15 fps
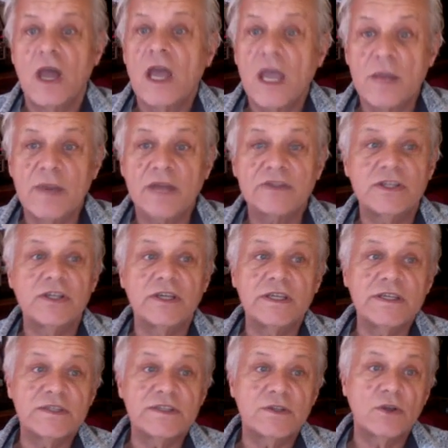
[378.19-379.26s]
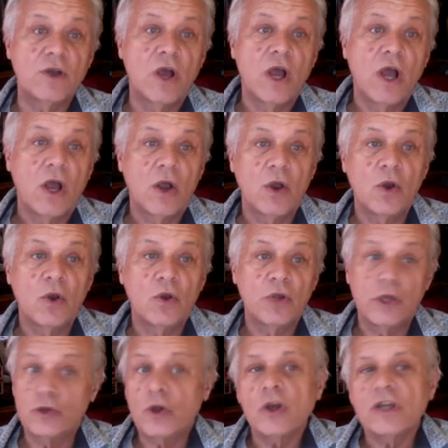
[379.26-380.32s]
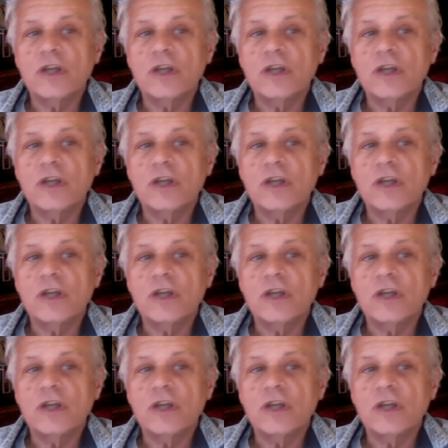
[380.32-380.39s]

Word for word: Et Martin Rees, euh, d'ailleurs,